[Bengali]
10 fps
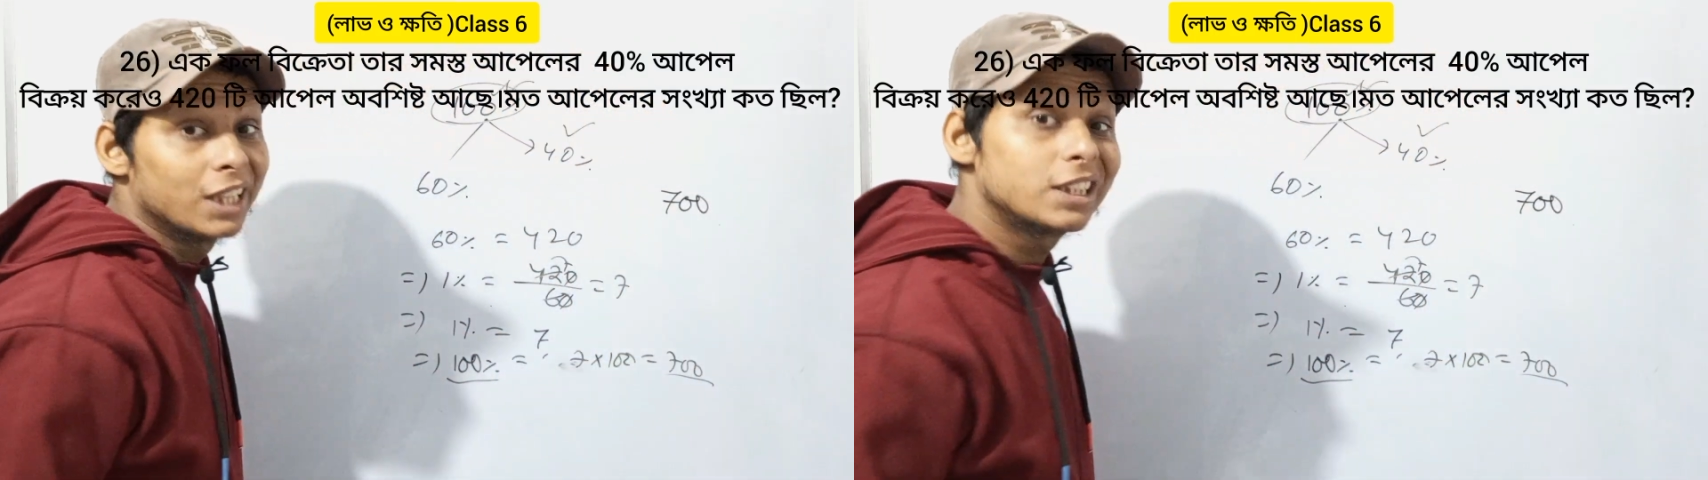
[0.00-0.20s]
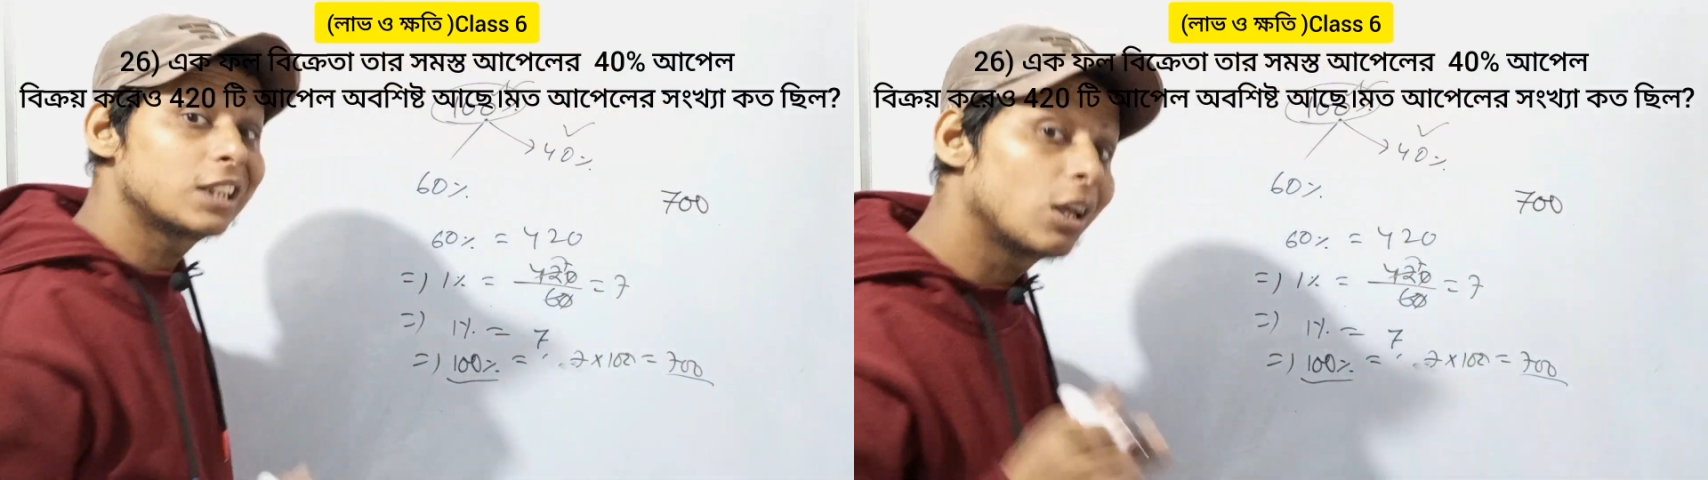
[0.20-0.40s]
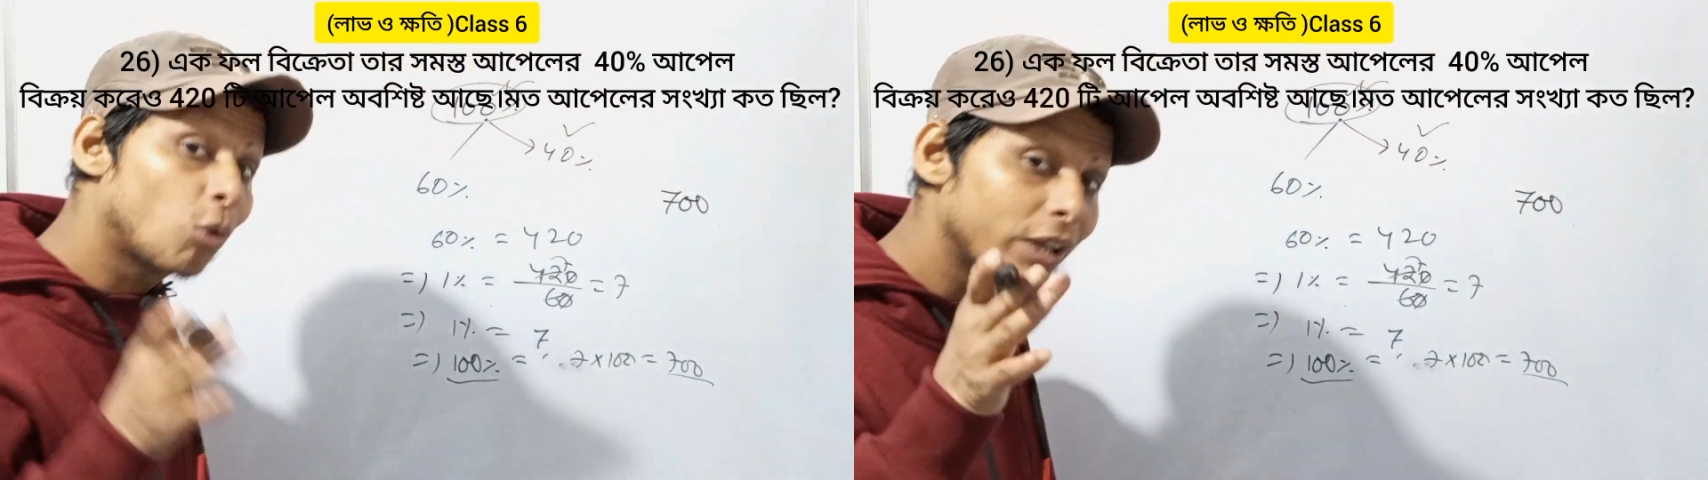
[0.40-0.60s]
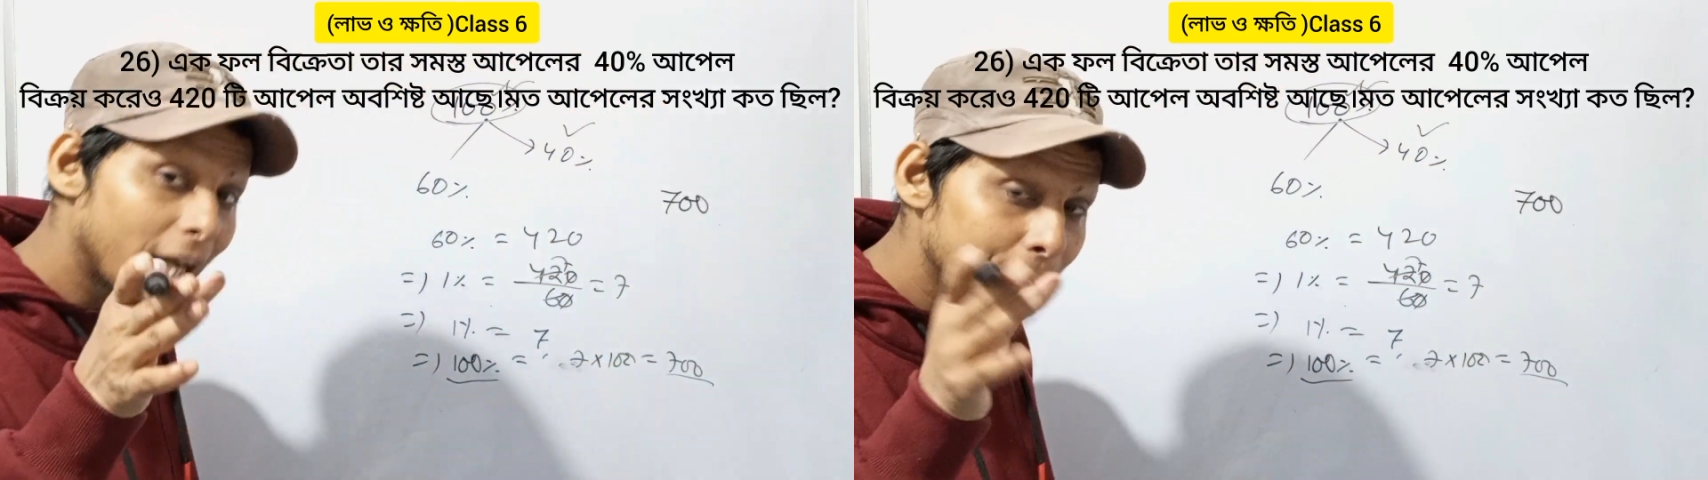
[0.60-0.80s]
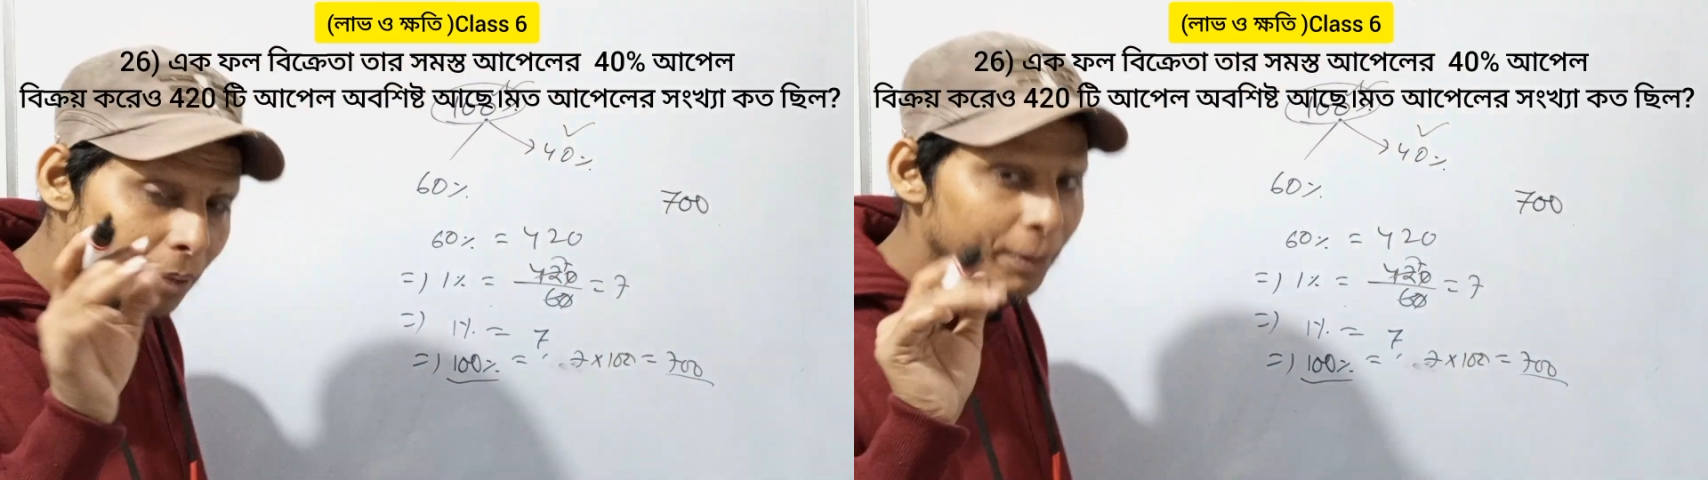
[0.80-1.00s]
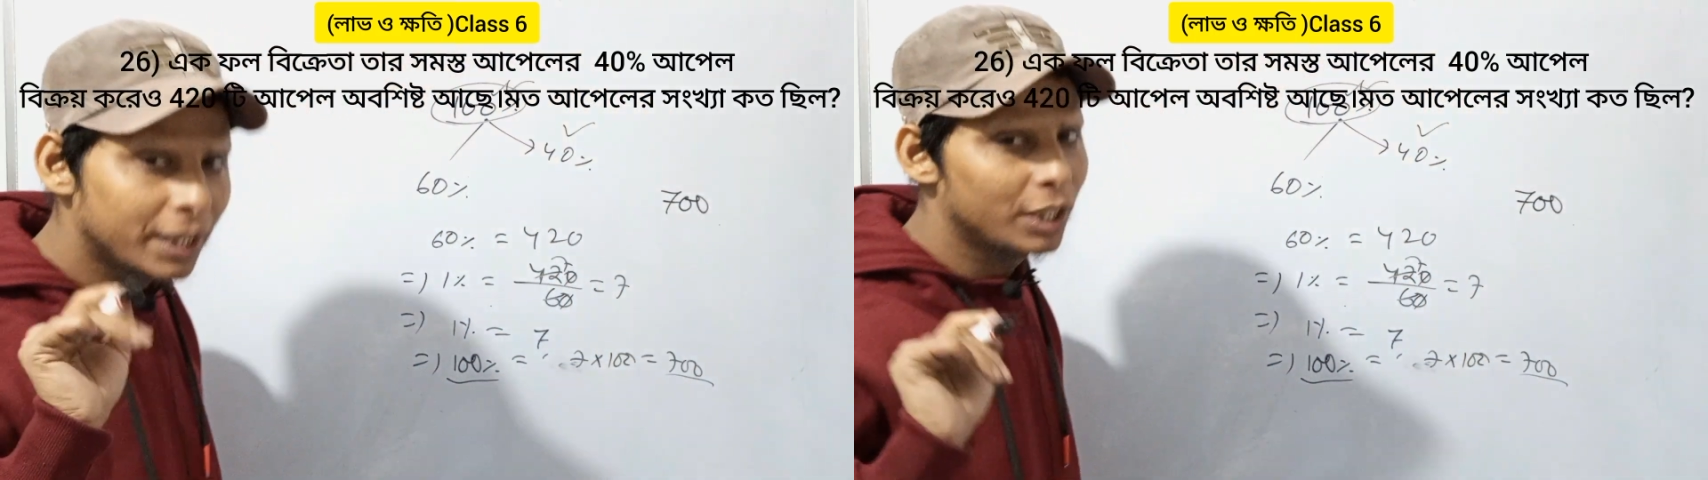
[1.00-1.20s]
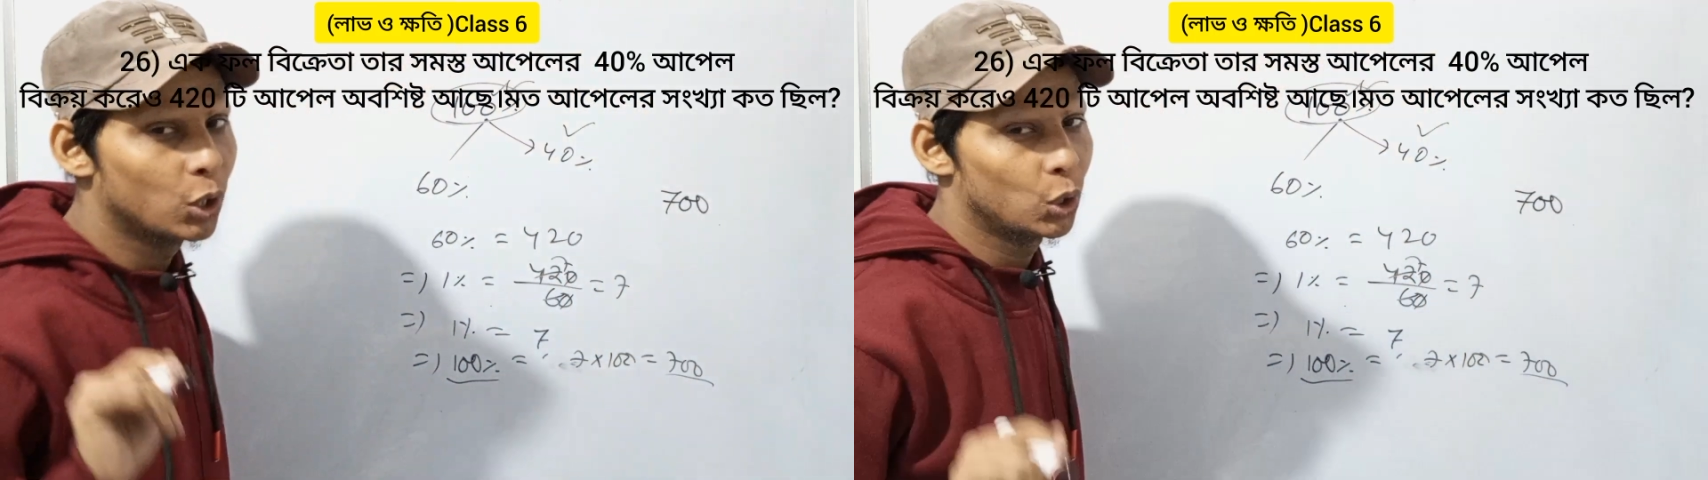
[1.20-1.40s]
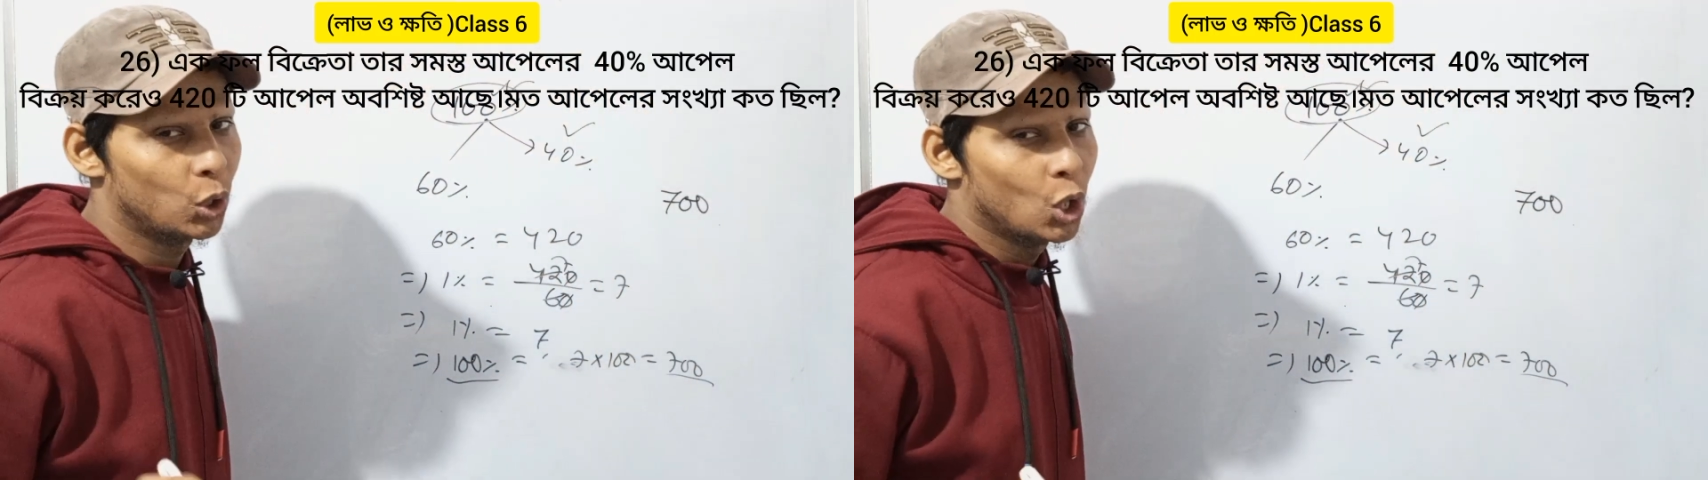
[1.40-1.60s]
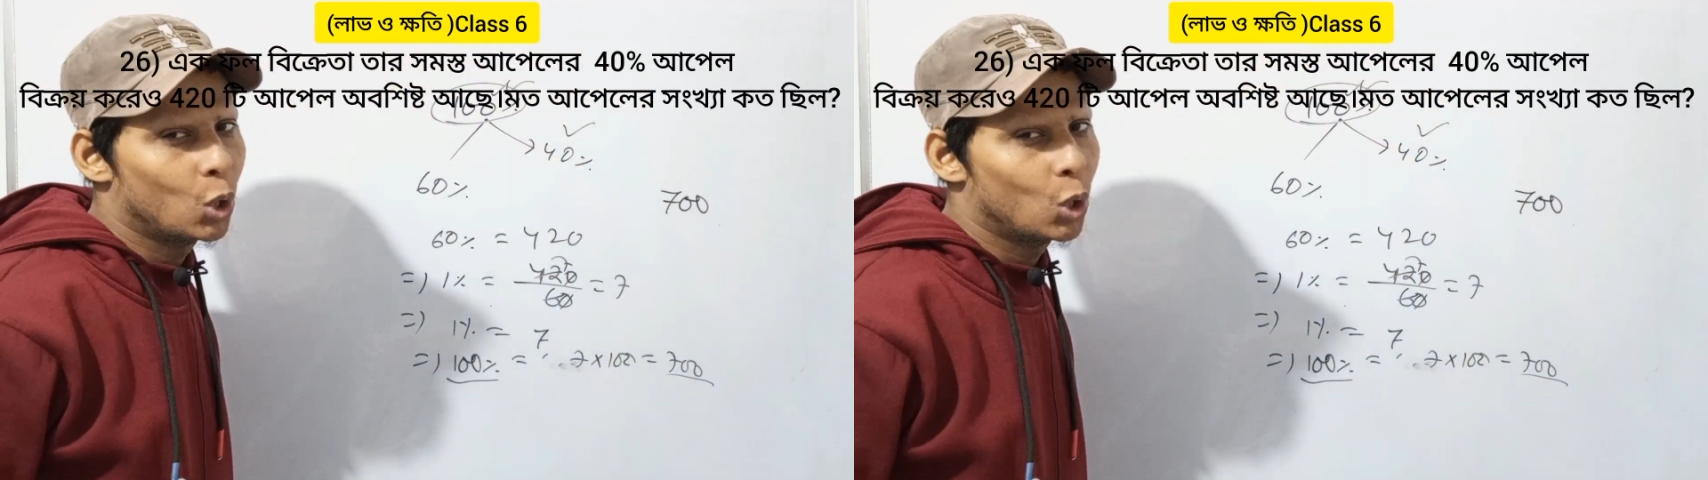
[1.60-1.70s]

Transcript: যে তাহলে কটা আপেল বিক্রি হলো